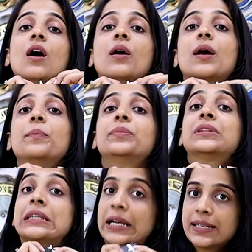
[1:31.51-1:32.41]
और अब
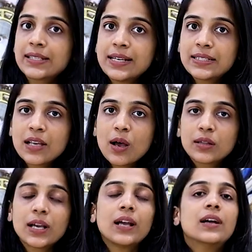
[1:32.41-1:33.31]
थ्रेड साइज़ क्या
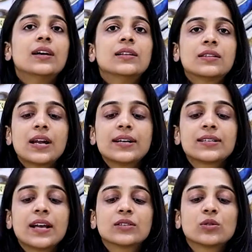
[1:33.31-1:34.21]
होता है
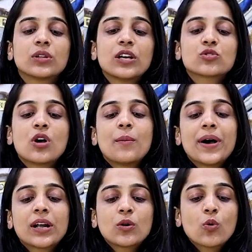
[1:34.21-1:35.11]
थ्रेड साइज़ होता है जो
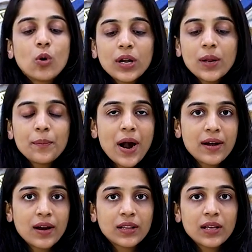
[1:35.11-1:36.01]
हमारा गोल्डन
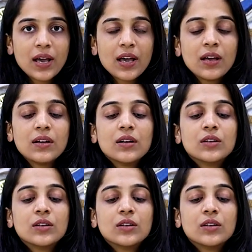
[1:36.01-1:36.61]
पार्ट रहता है